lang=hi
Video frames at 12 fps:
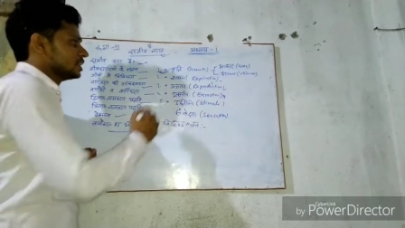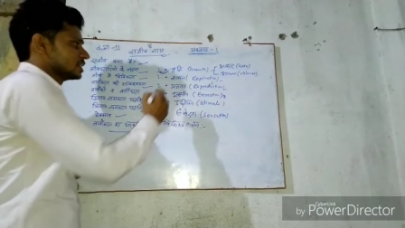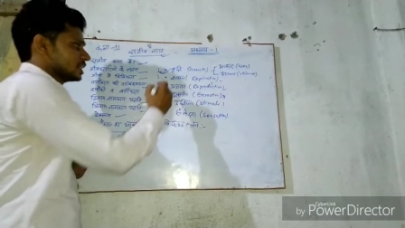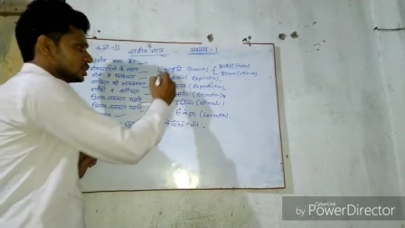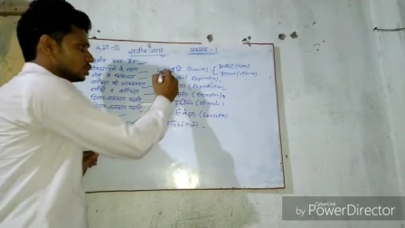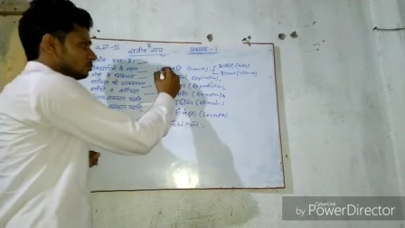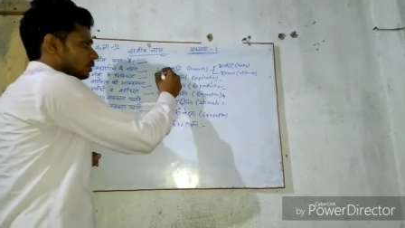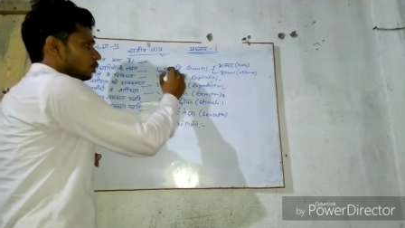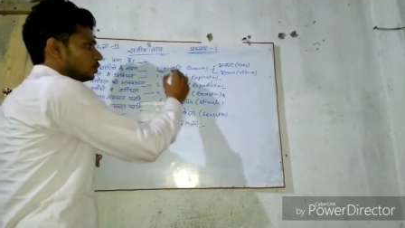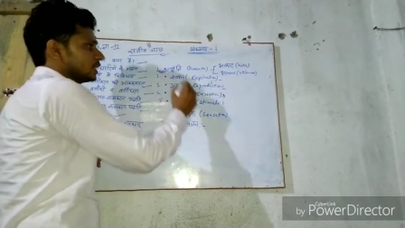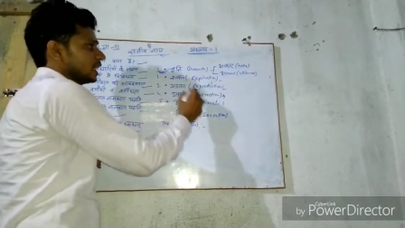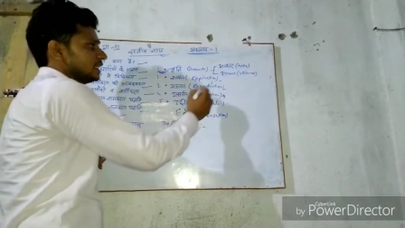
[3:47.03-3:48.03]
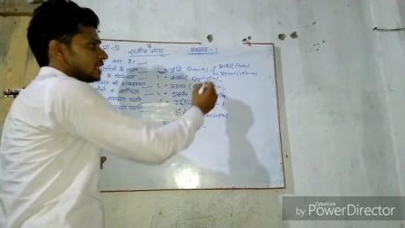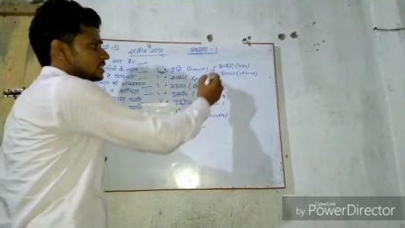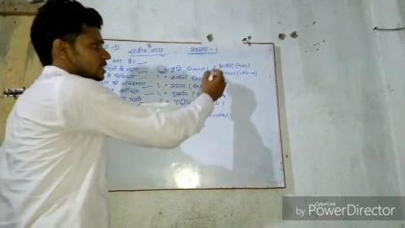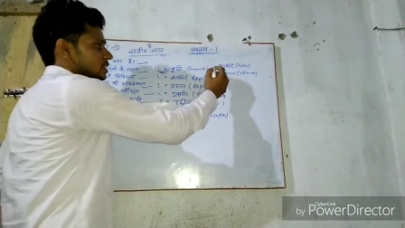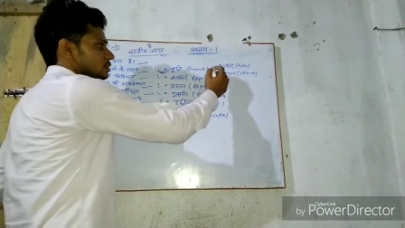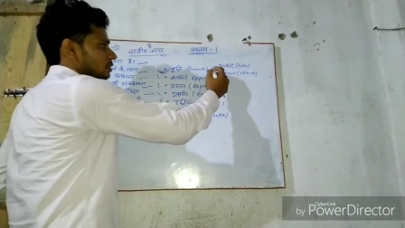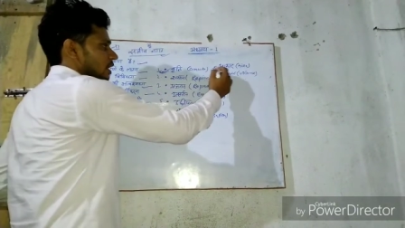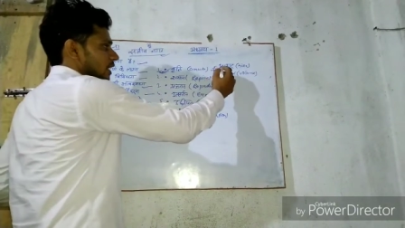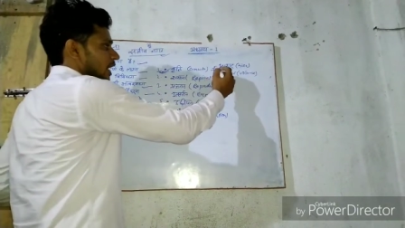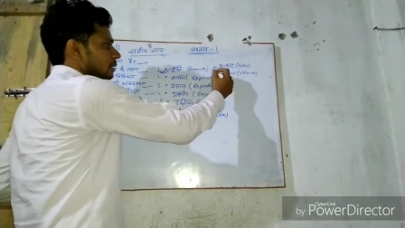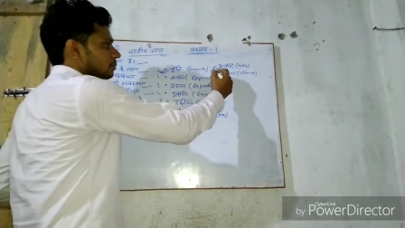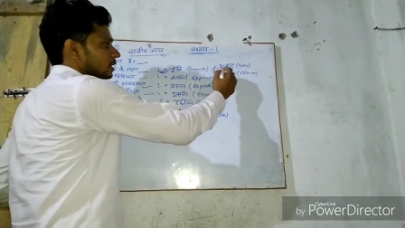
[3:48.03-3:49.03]
सजीव में होता ही है सजीव का
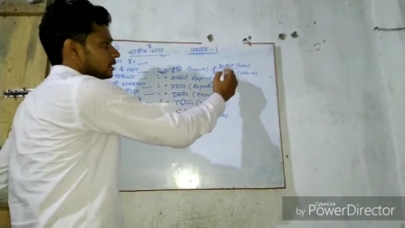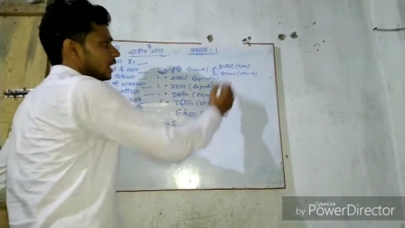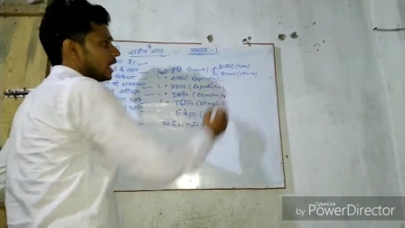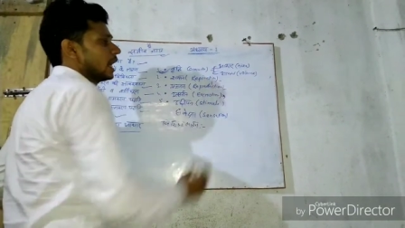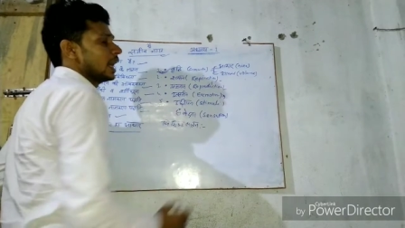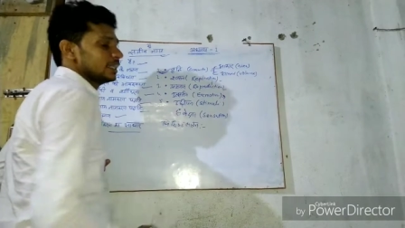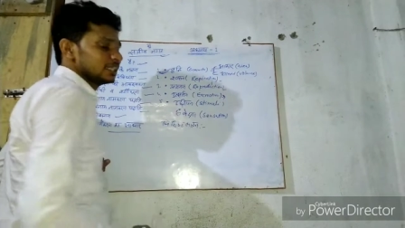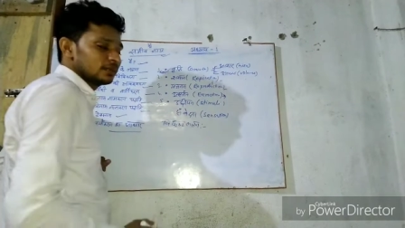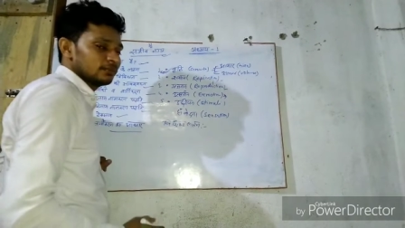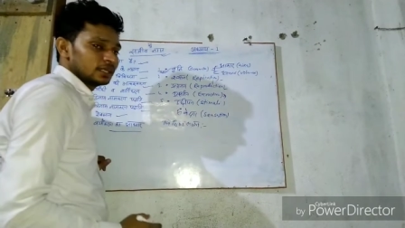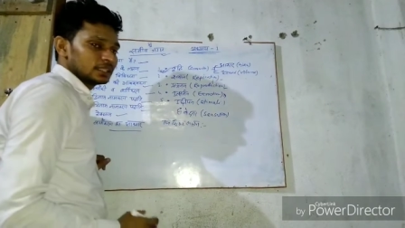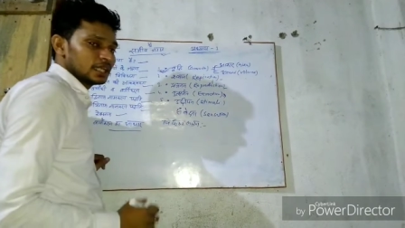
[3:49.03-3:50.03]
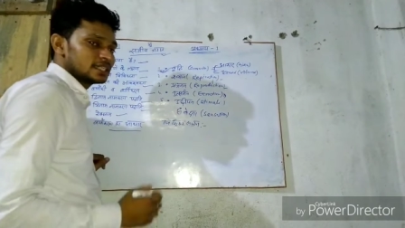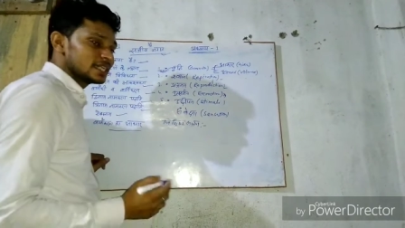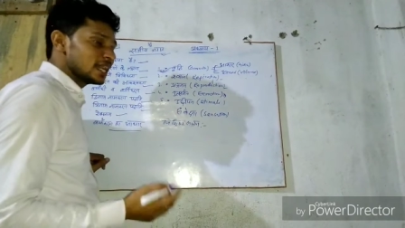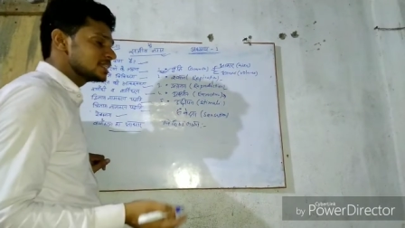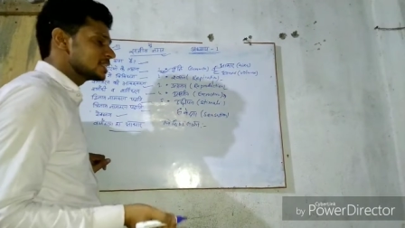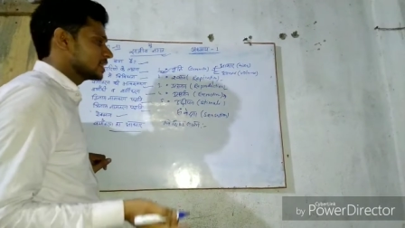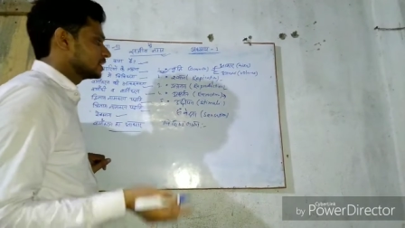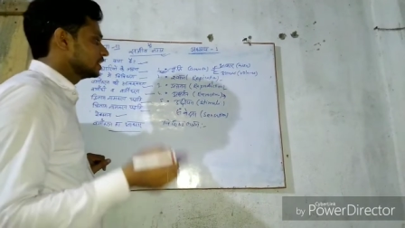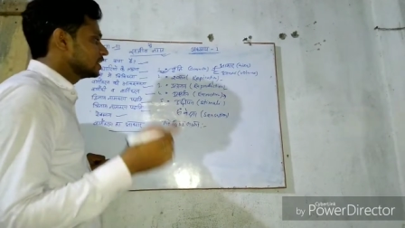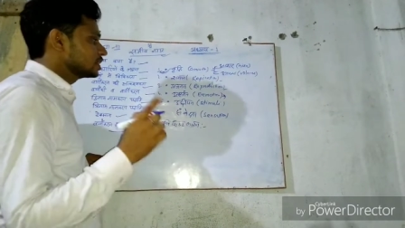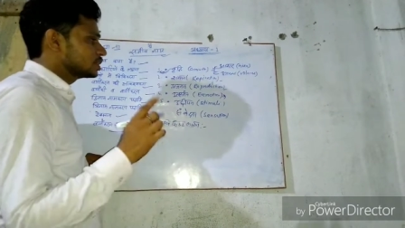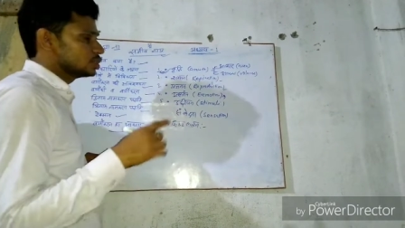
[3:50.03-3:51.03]
आकार बढ़ता है आयतन बढ़ता है साथ साथ
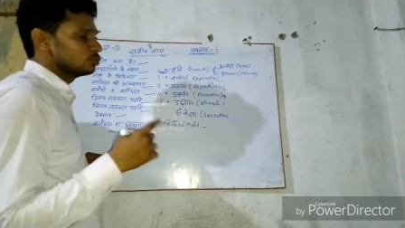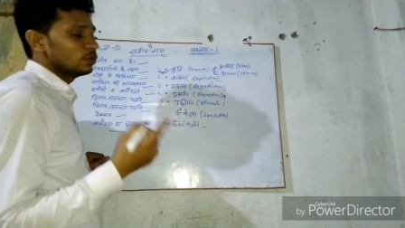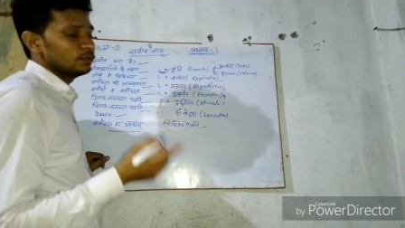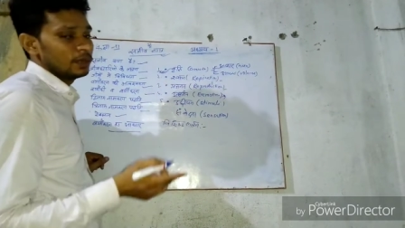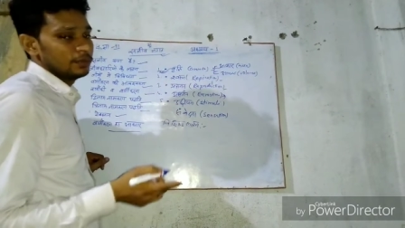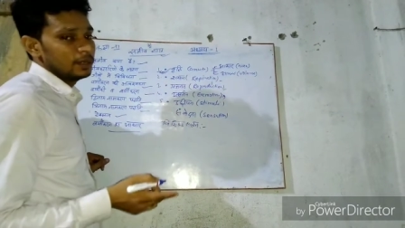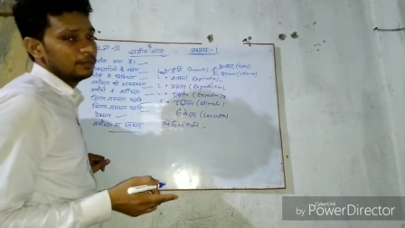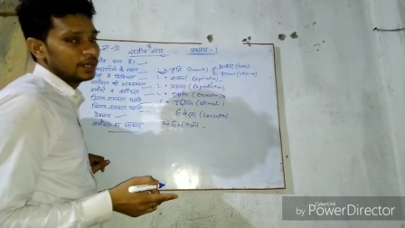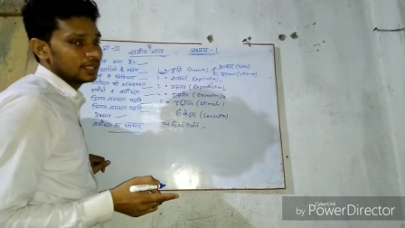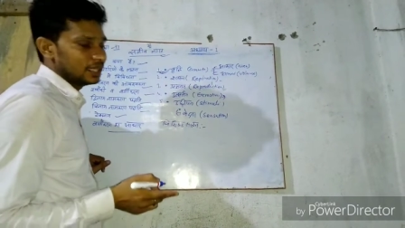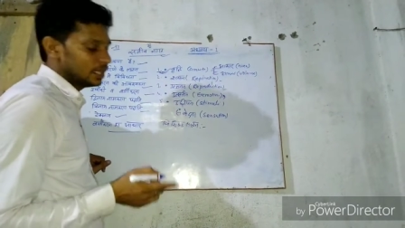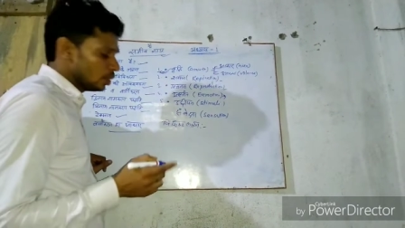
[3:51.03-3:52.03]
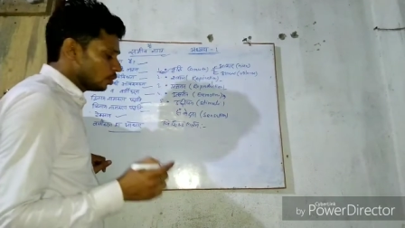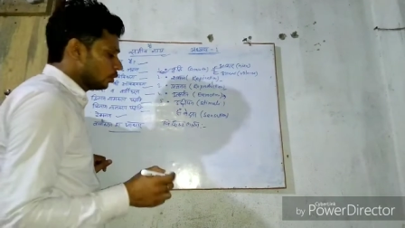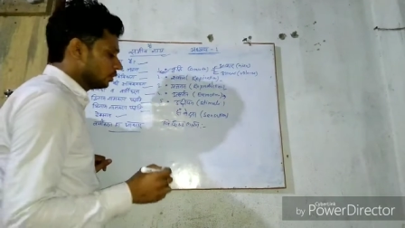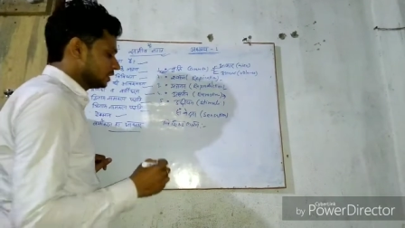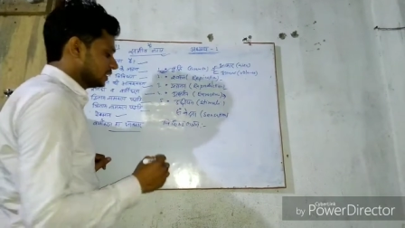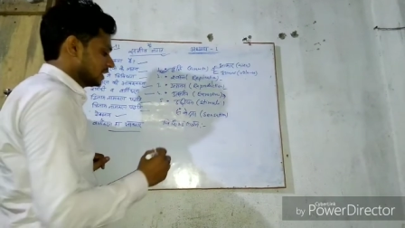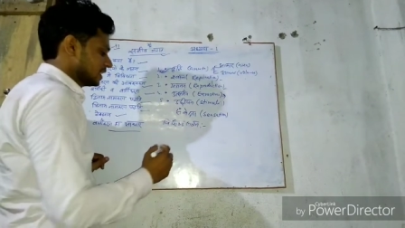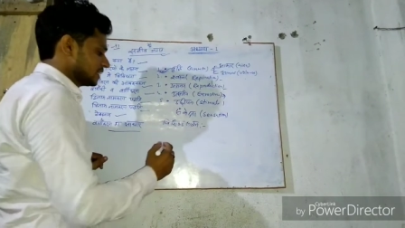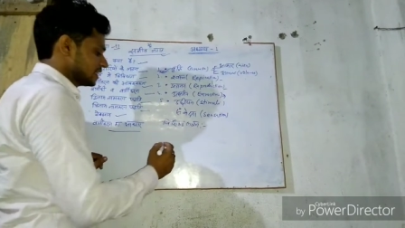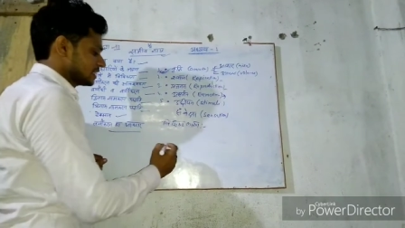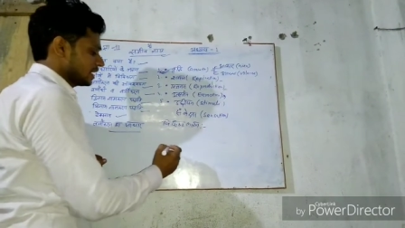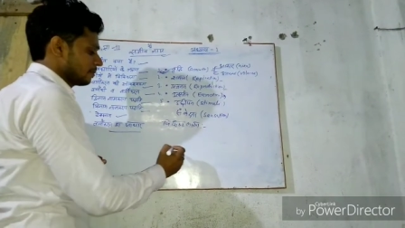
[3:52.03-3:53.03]
निर्जीवों में भी वृद्धि होती है
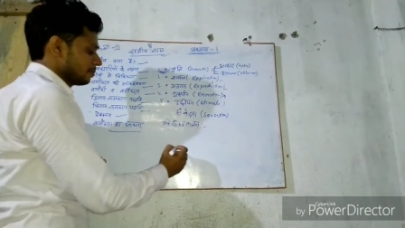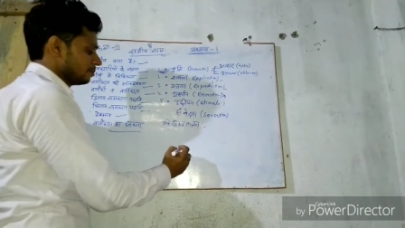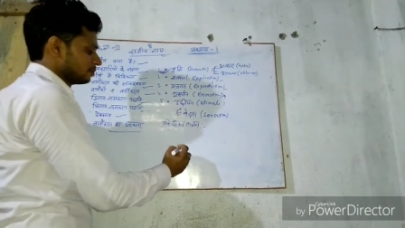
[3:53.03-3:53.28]
जैसे